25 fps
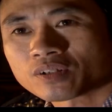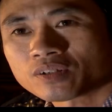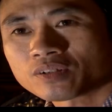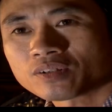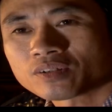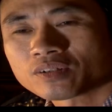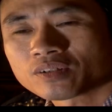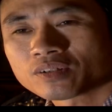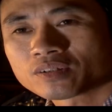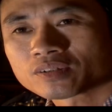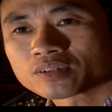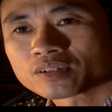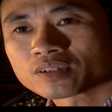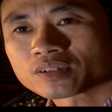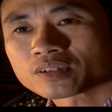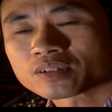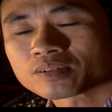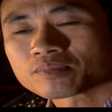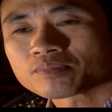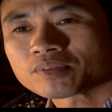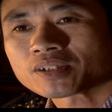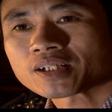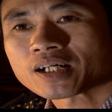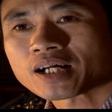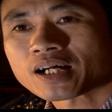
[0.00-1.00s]
đó, thì
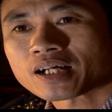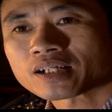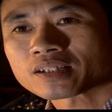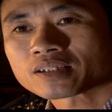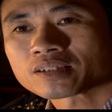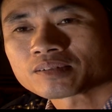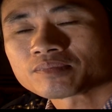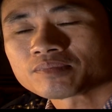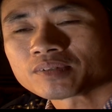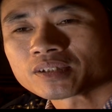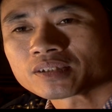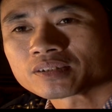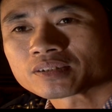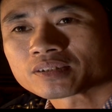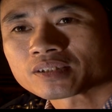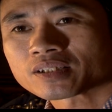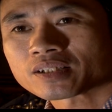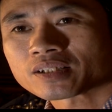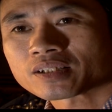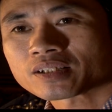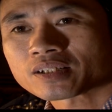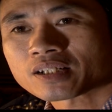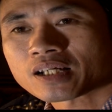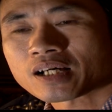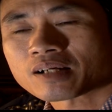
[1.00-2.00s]
cái bước hai thì mình
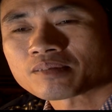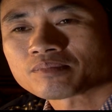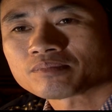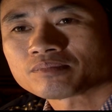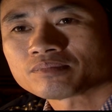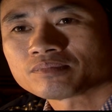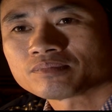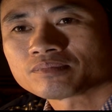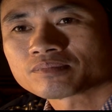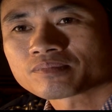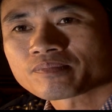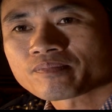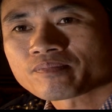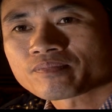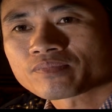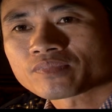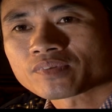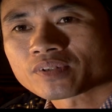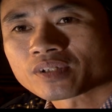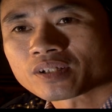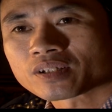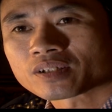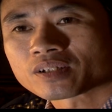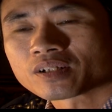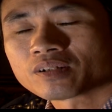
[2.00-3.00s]
sẽ làm
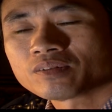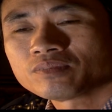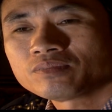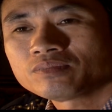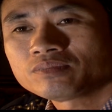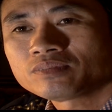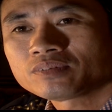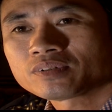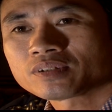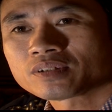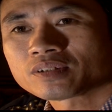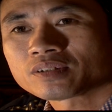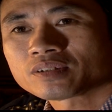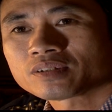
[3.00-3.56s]
hệ thống